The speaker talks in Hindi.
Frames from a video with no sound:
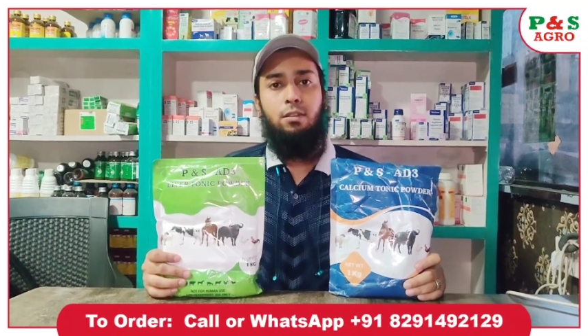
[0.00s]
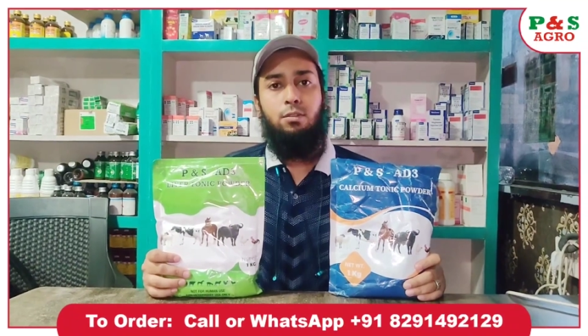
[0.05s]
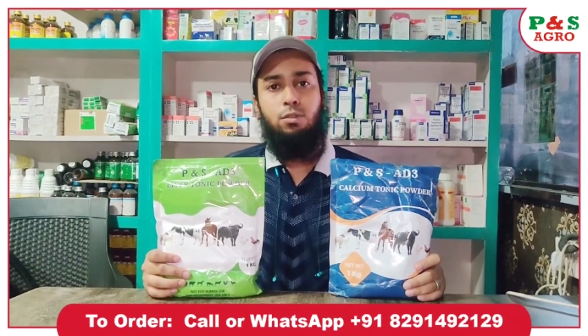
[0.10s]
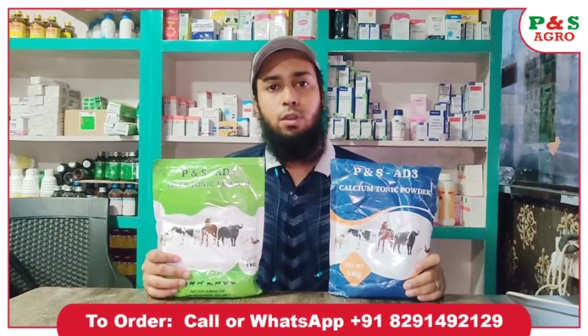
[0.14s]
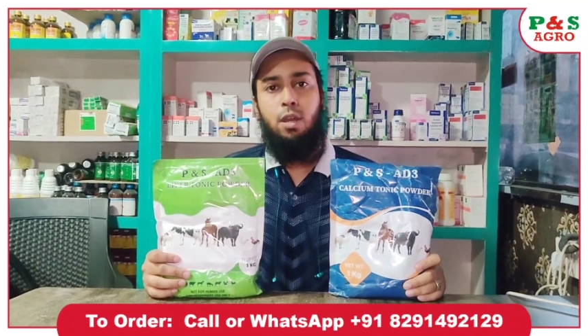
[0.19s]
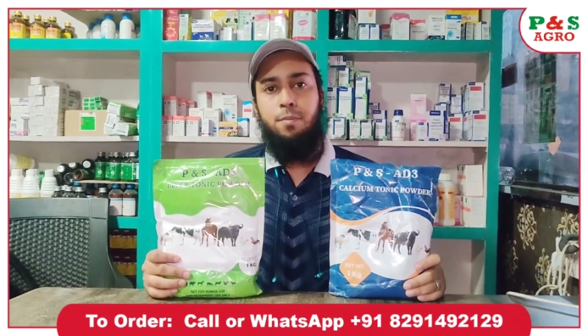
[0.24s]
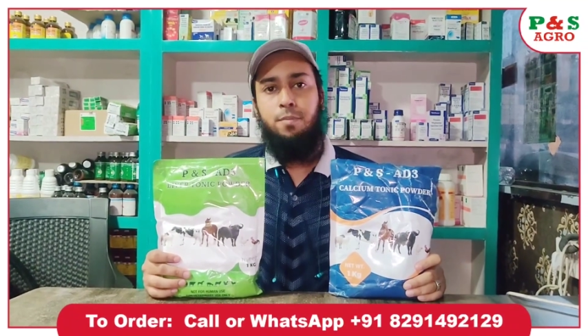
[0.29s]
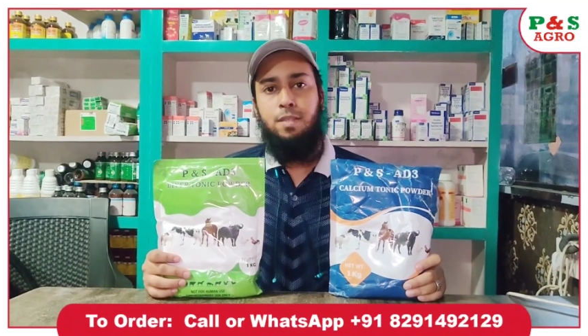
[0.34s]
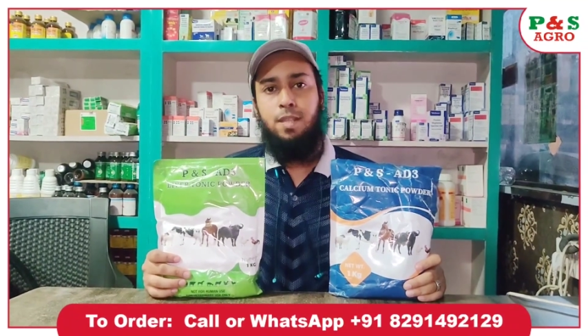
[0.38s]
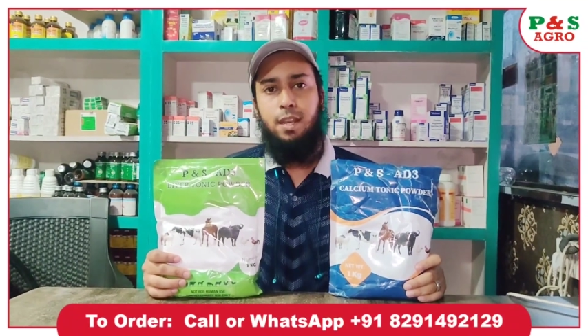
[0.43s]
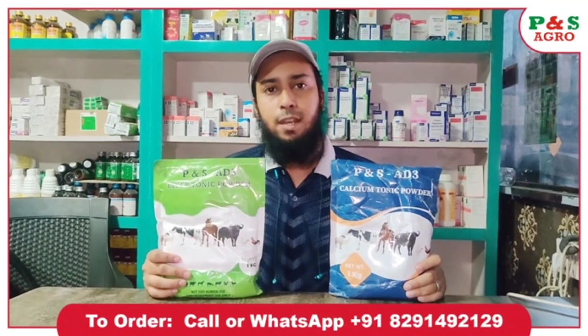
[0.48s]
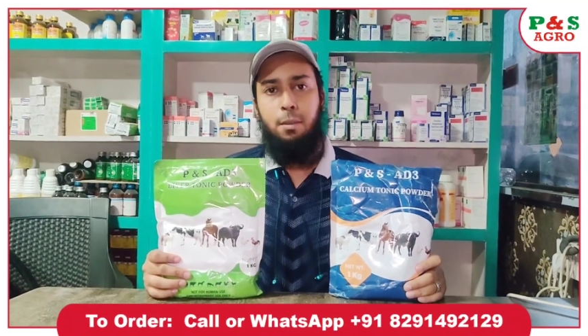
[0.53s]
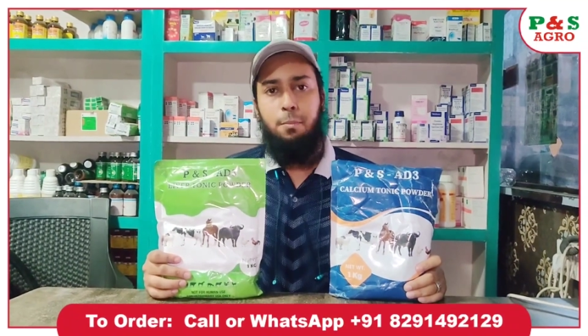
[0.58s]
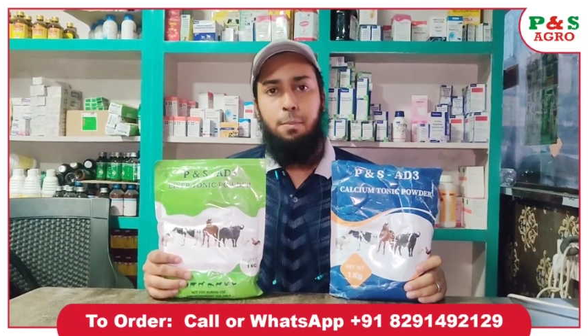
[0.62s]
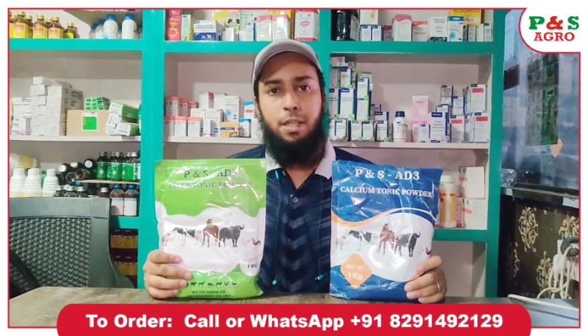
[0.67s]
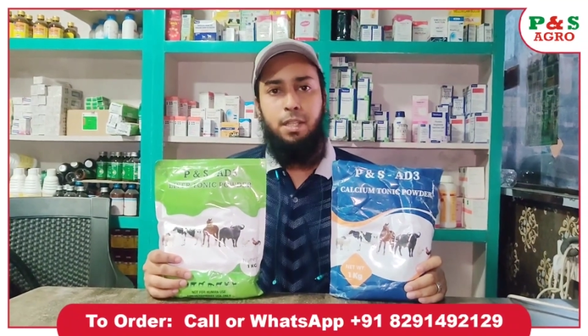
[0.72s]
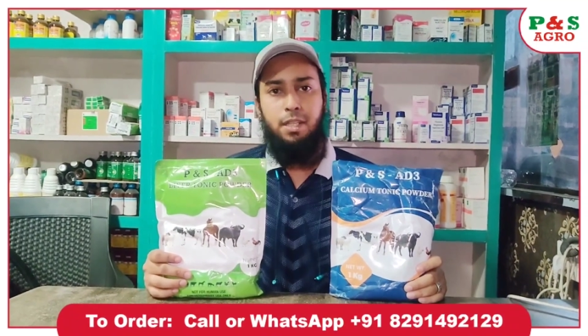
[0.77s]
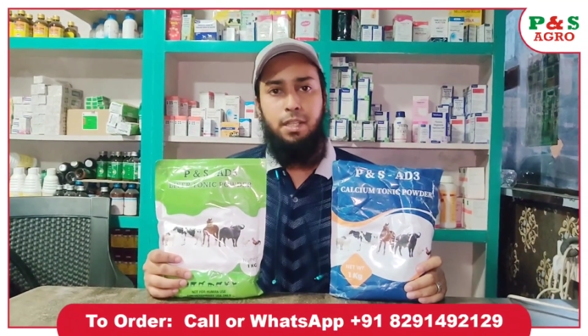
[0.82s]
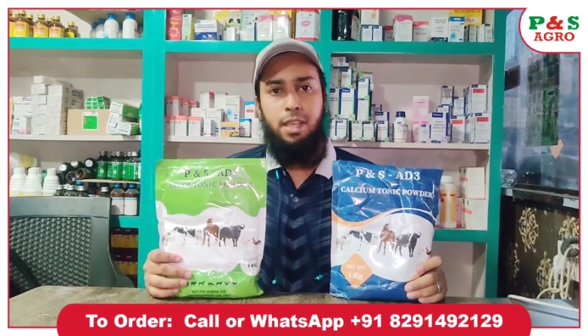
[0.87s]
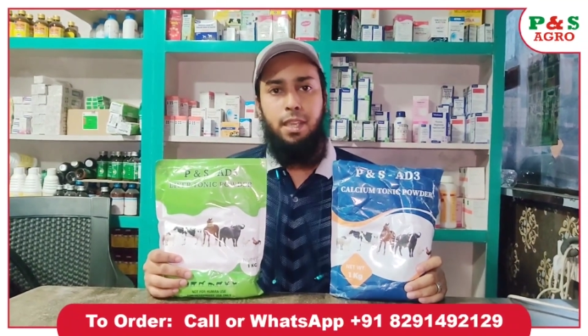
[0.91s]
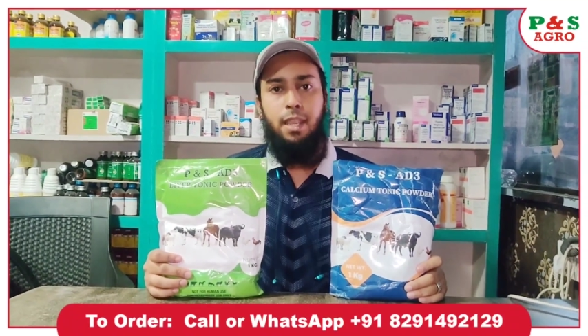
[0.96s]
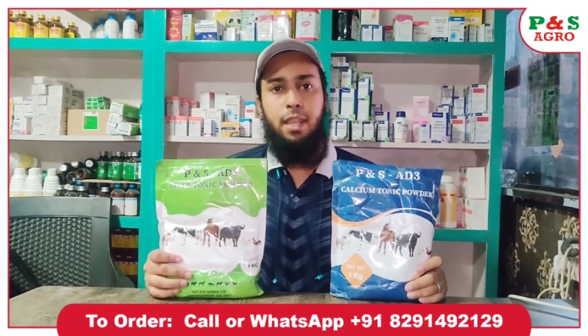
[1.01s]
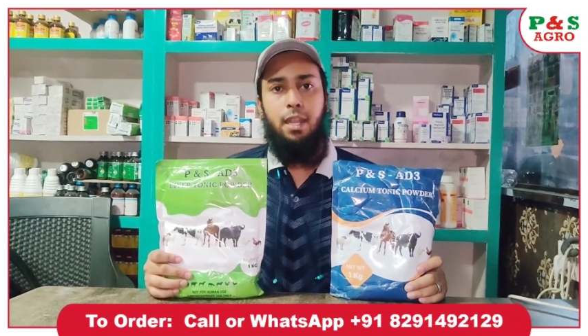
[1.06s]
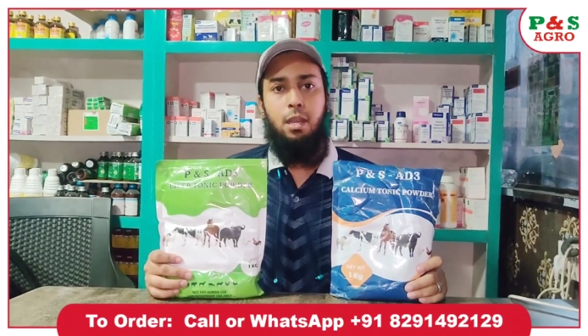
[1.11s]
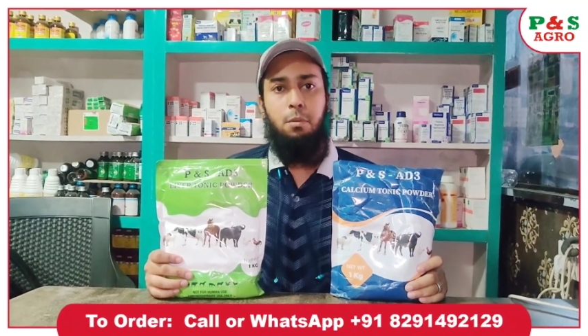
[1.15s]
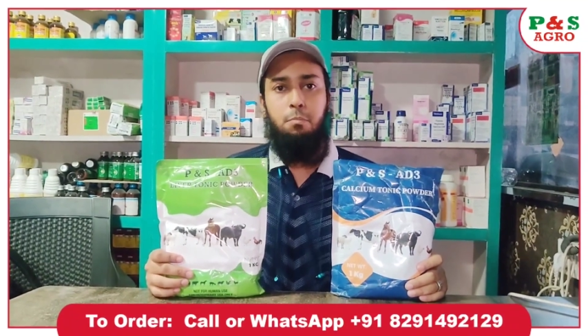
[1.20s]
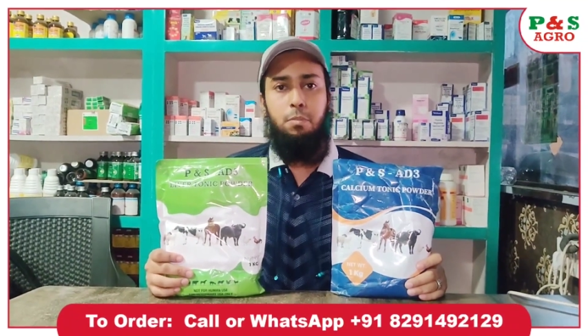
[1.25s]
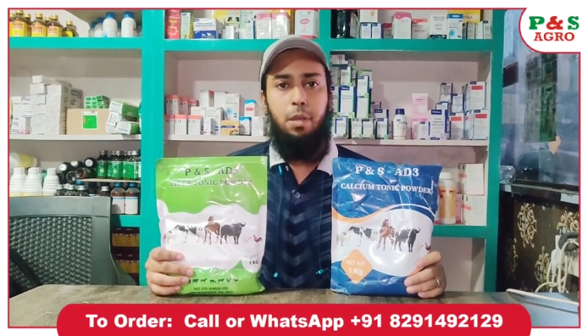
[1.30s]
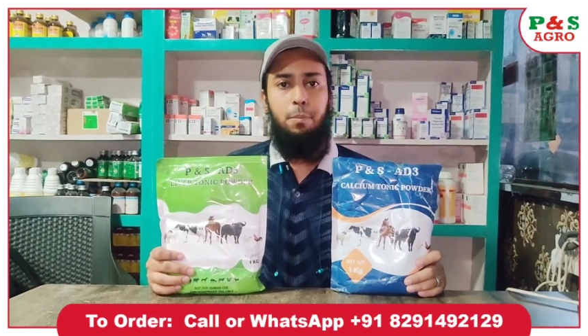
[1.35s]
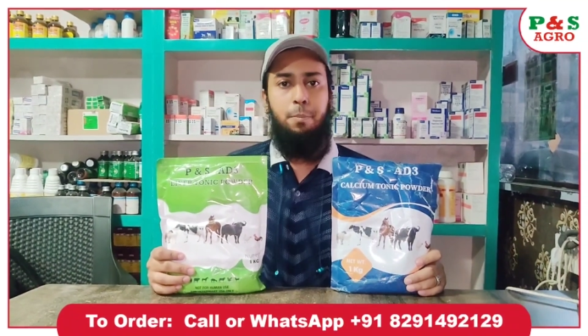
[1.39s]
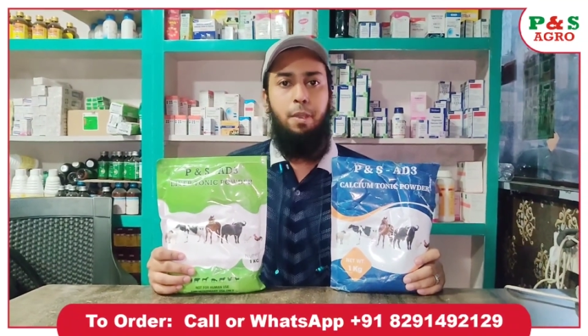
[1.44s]
तो आप स्क्रीन पे दिए गए
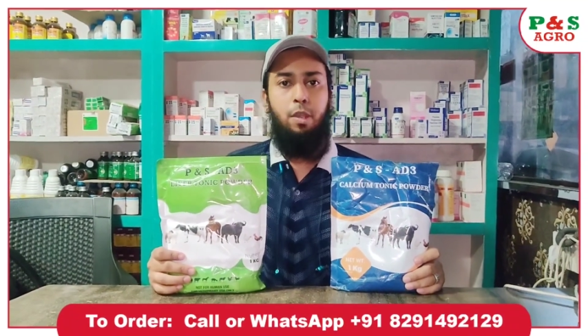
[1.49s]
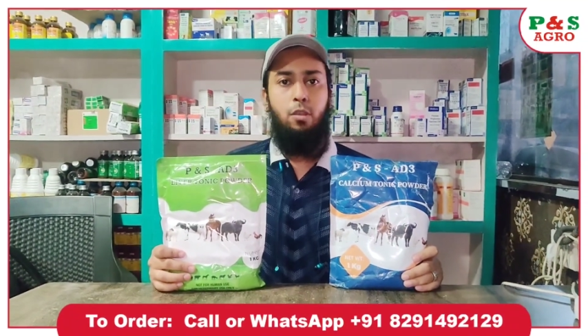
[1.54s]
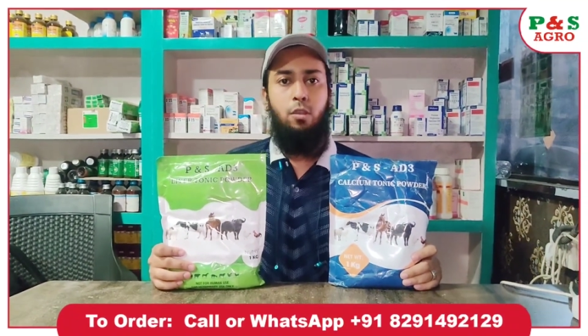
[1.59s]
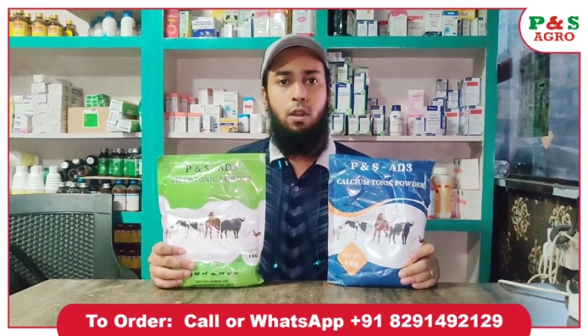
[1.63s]
नंबर पर